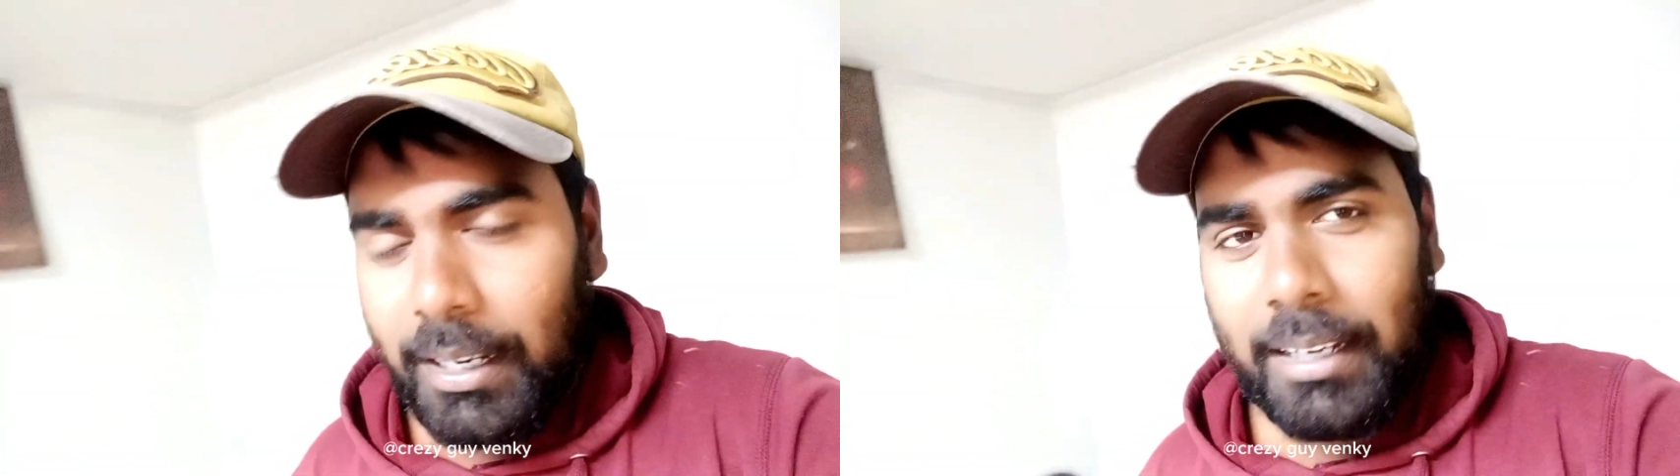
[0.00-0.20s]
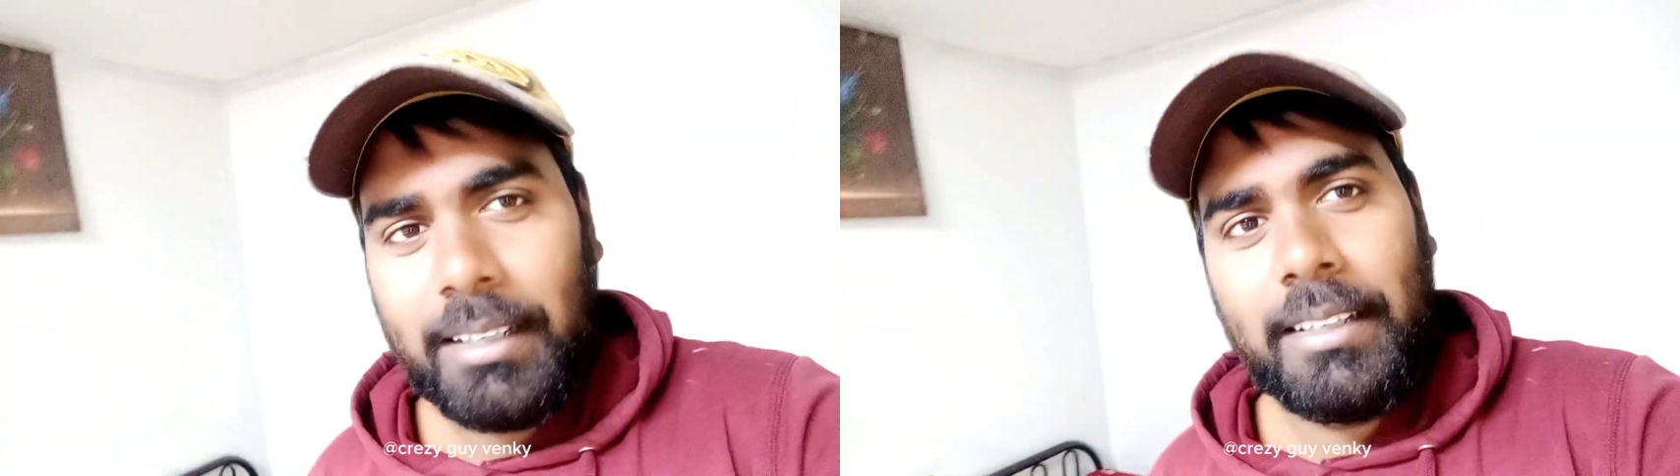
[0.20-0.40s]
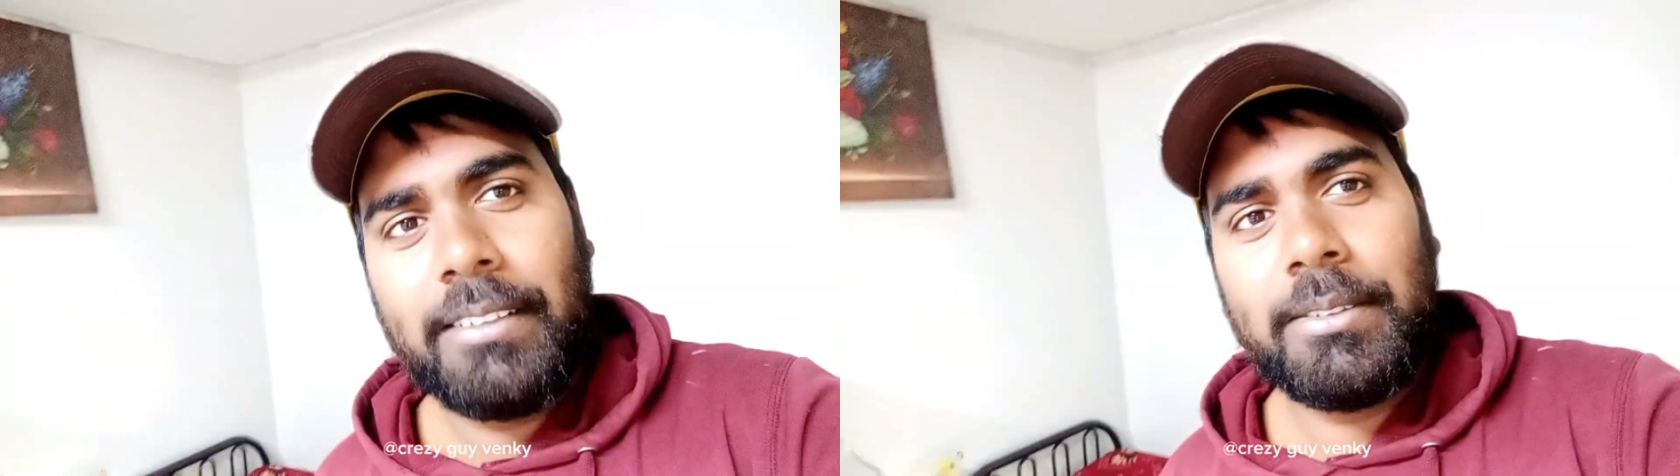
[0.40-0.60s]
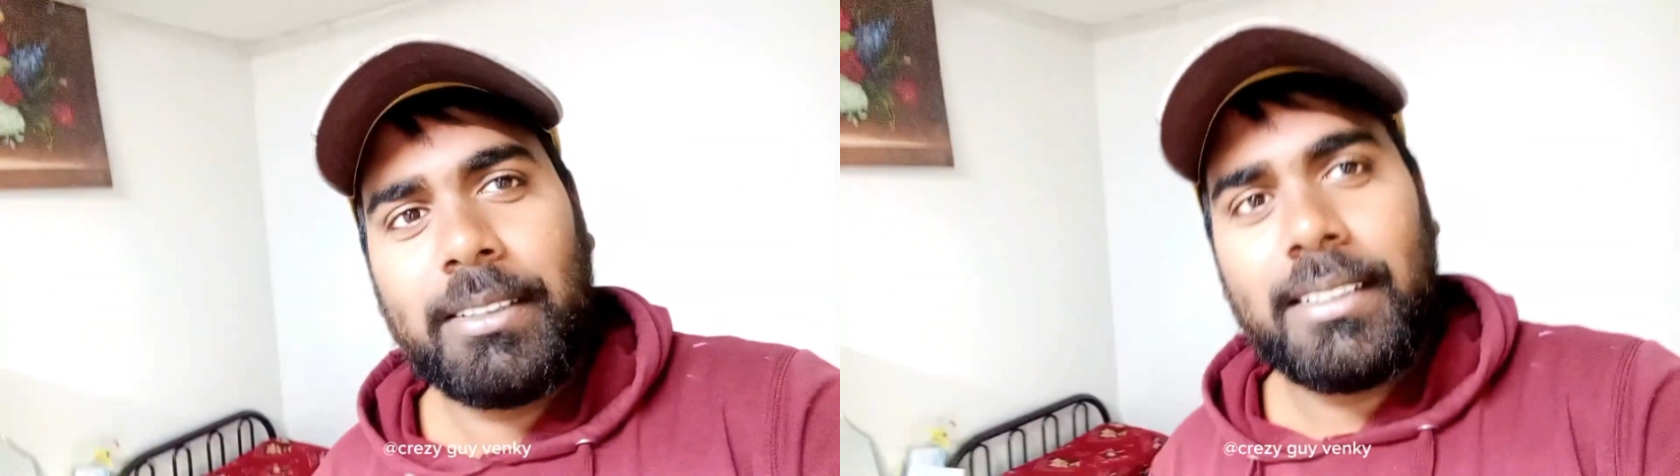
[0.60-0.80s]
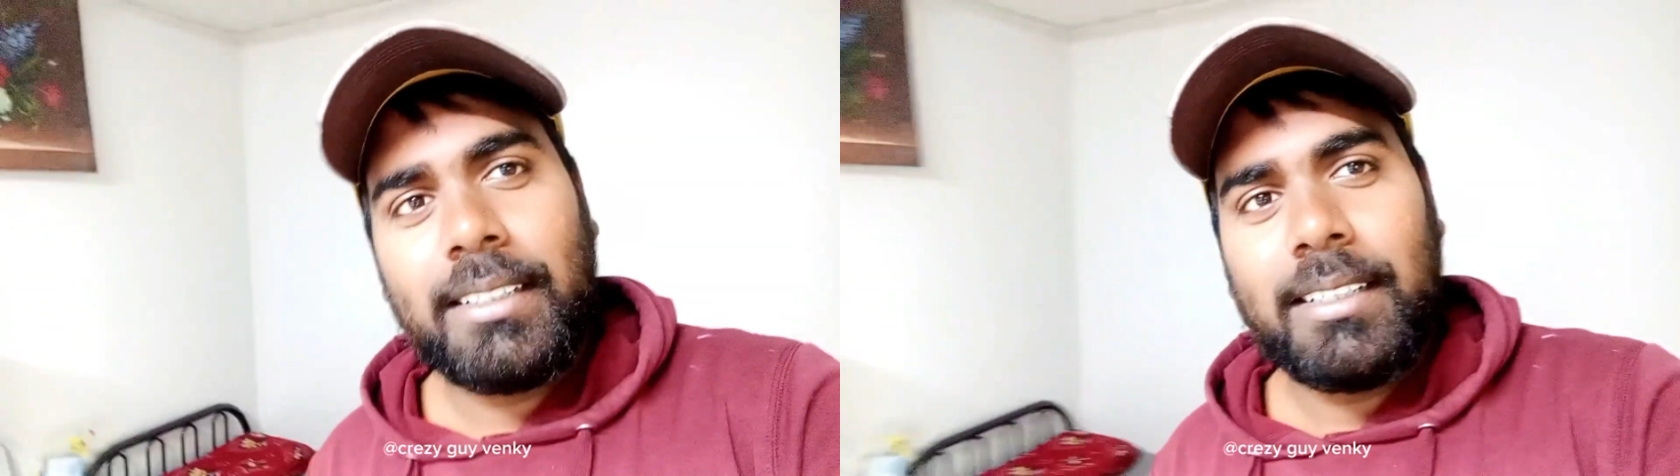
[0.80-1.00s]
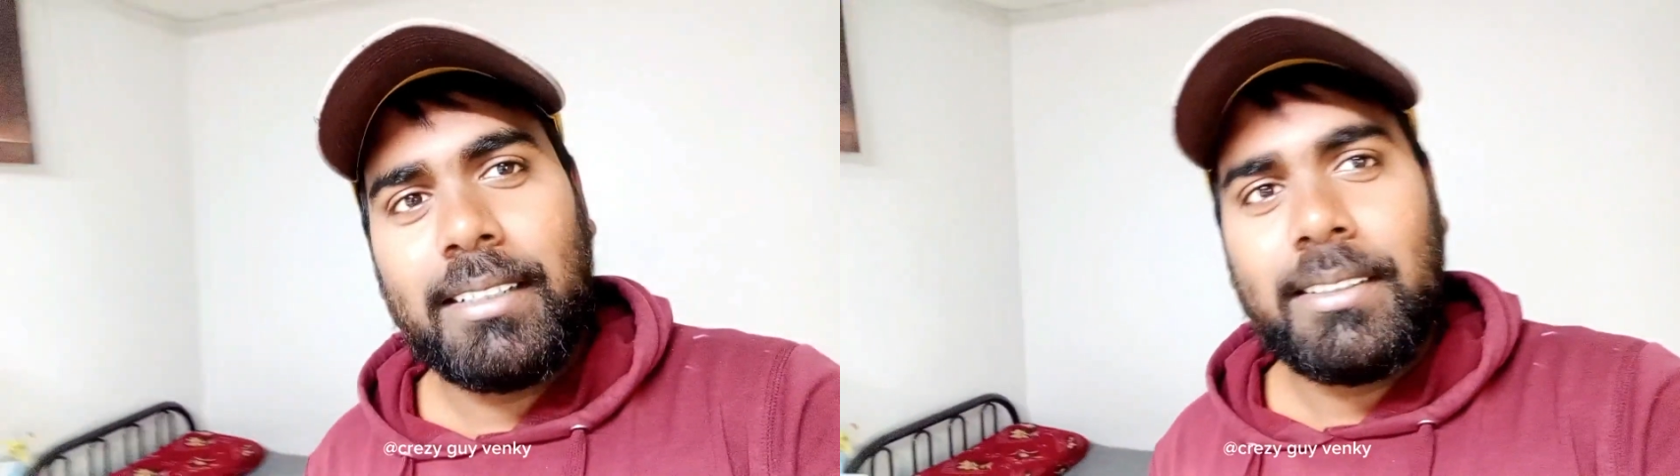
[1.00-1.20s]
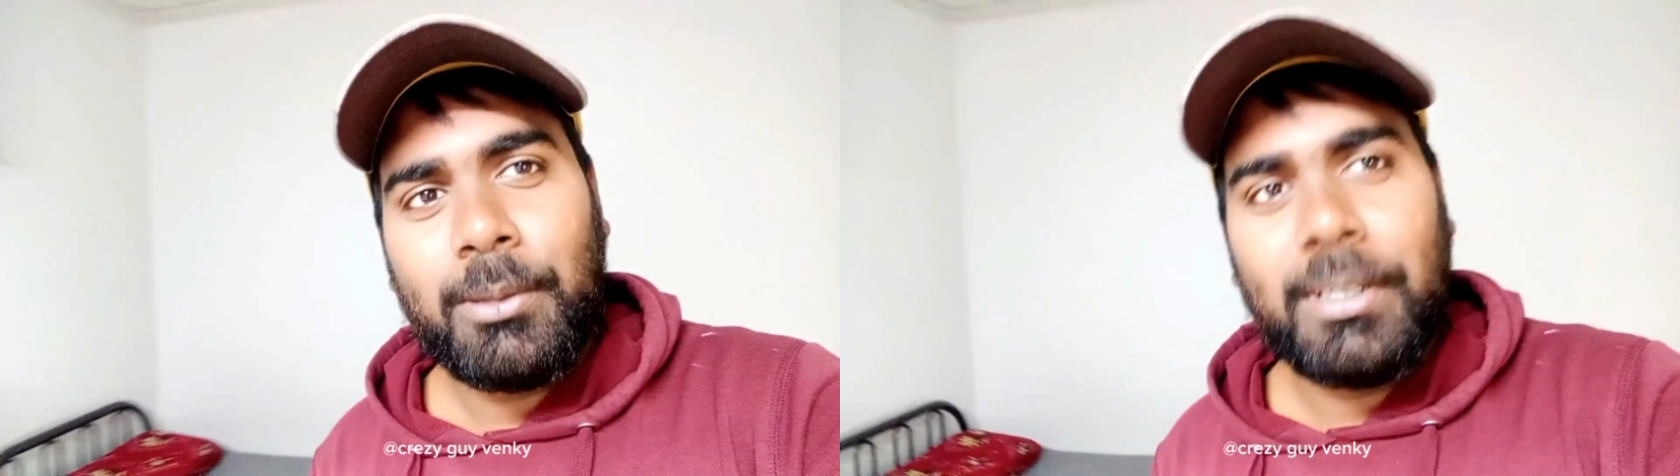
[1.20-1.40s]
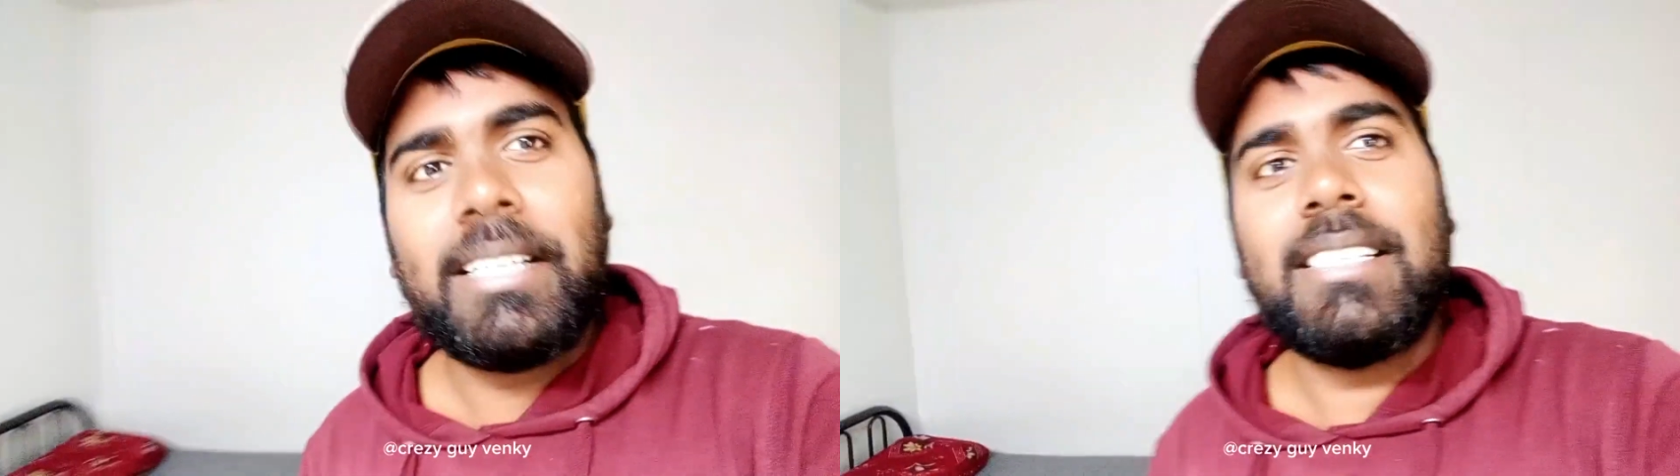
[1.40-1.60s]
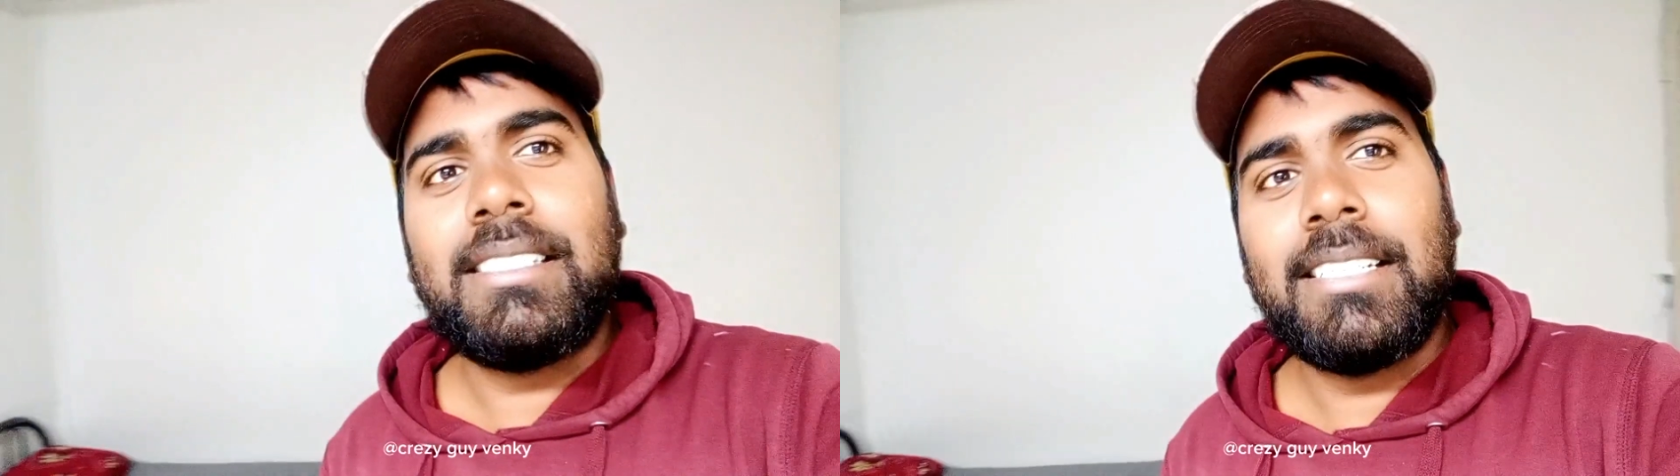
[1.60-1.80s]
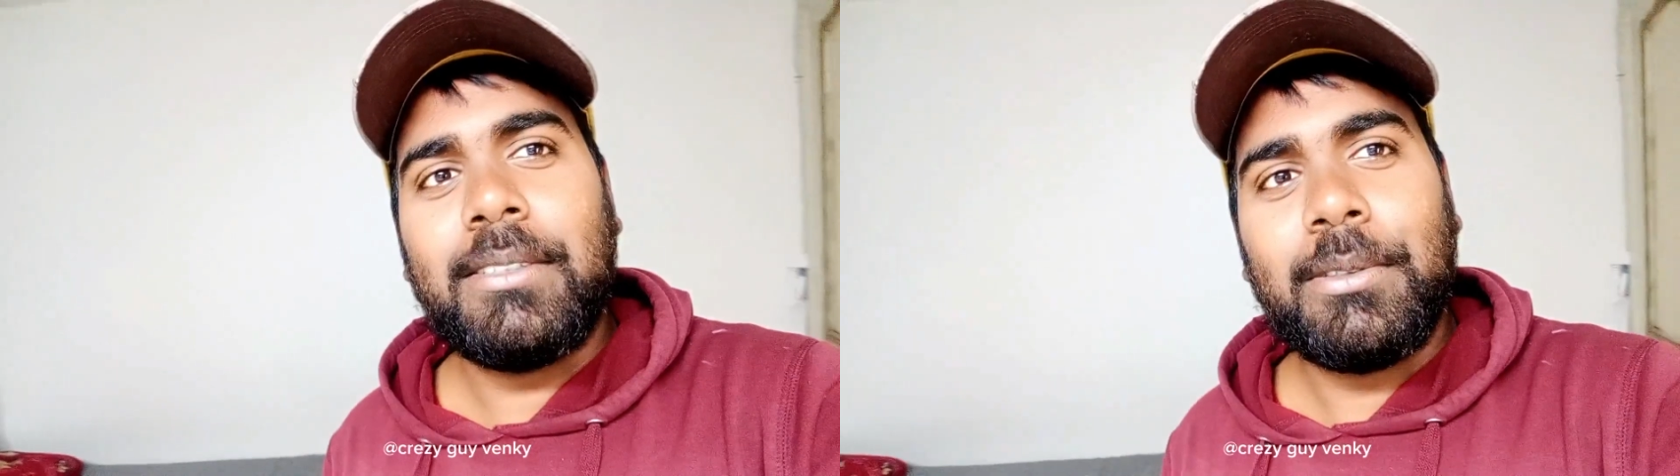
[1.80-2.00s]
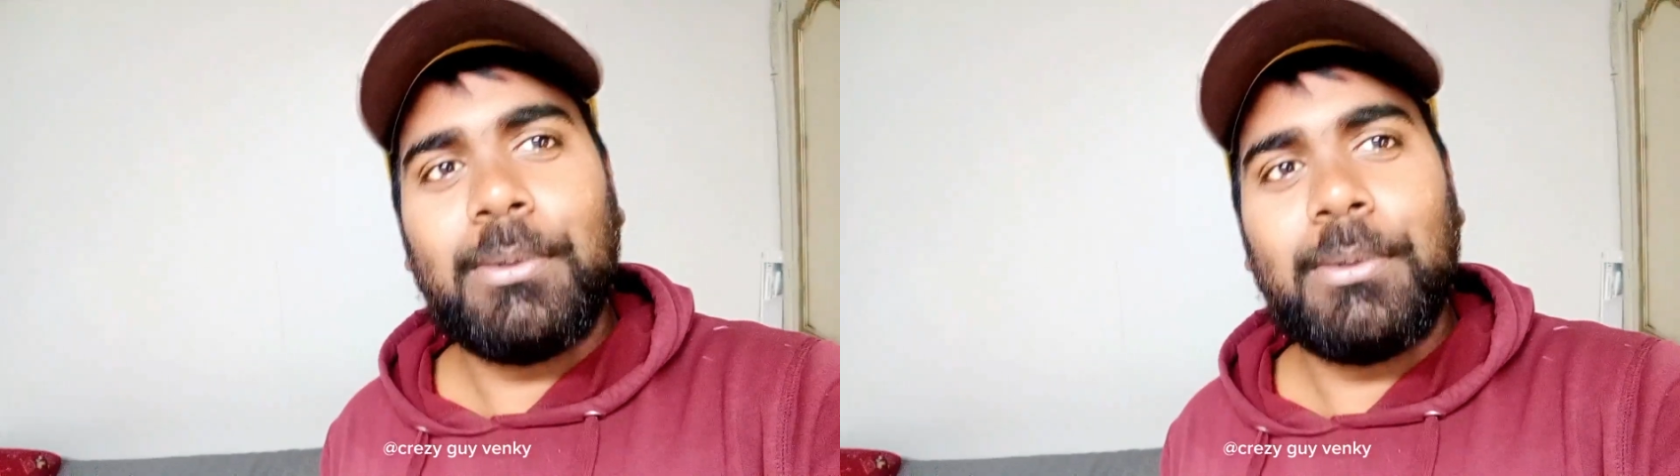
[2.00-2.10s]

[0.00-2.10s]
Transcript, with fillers: నాని నీకు ఒక ఒకటి తెచ్చాను